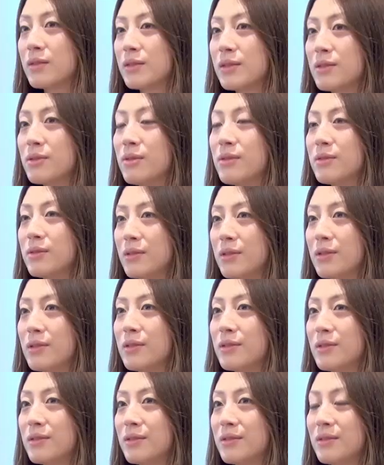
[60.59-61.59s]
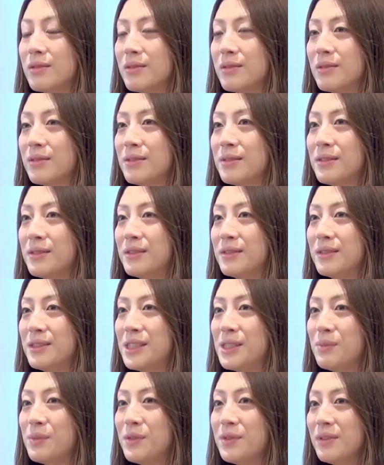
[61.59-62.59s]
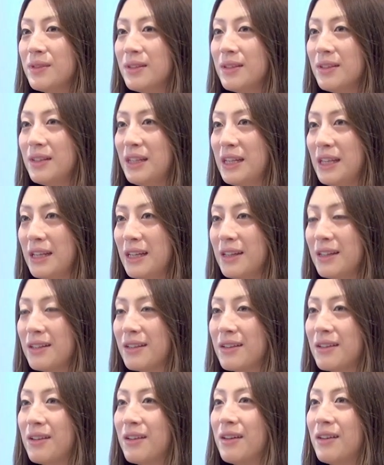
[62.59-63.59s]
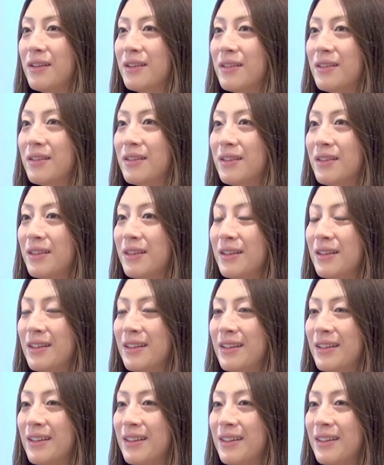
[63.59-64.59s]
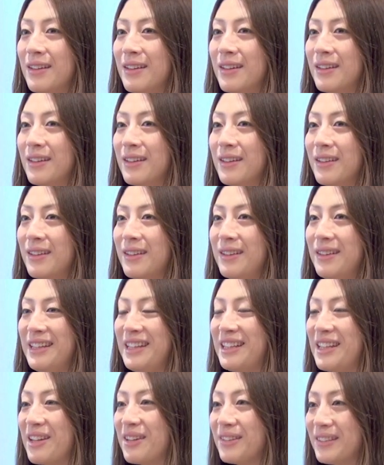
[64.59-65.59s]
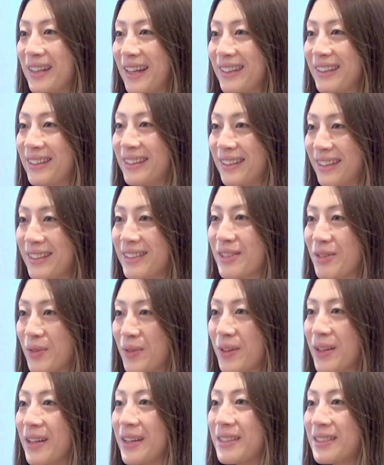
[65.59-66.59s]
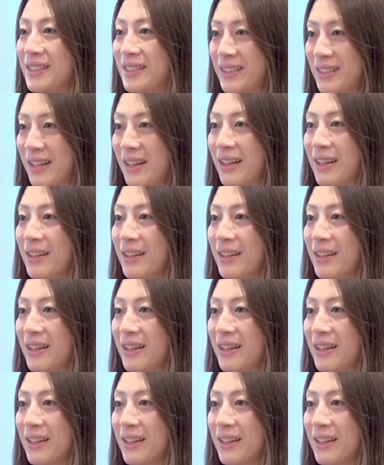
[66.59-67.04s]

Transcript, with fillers: すごく自分になんか似てるなってその歌詞が。